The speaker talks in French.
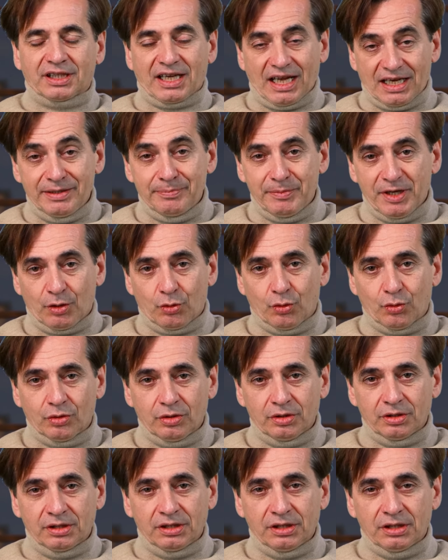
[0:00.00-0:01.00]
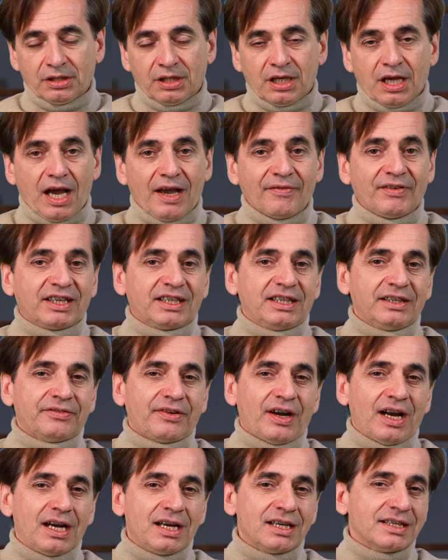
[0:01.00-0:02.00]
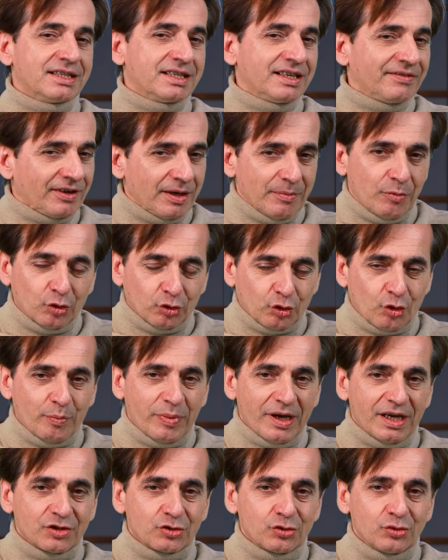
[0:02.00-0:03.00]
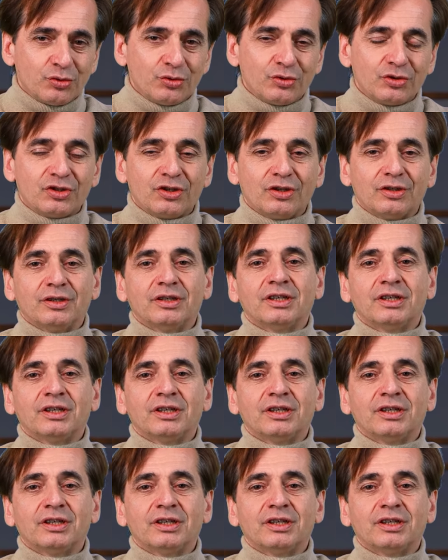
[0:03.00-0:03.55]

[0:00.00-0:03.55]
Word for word: Calimero, avec des phrases c'est vraiment trop injuste,